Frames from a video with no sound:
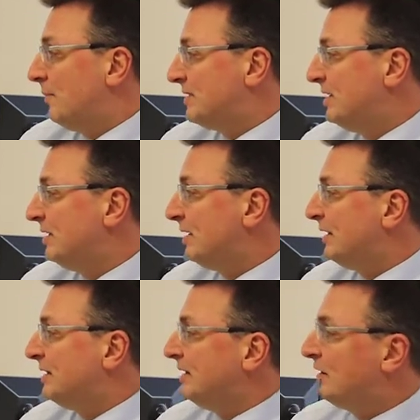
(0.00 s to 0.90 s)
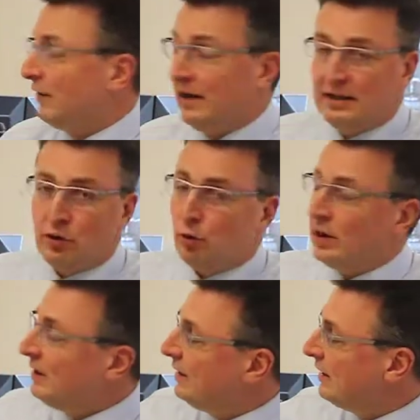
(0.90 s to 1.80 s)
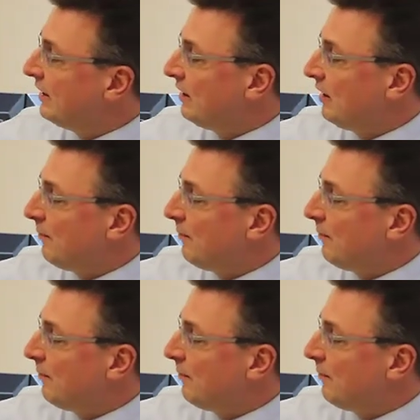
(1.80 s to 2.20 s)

Man sieht die Renditeveränderungen hier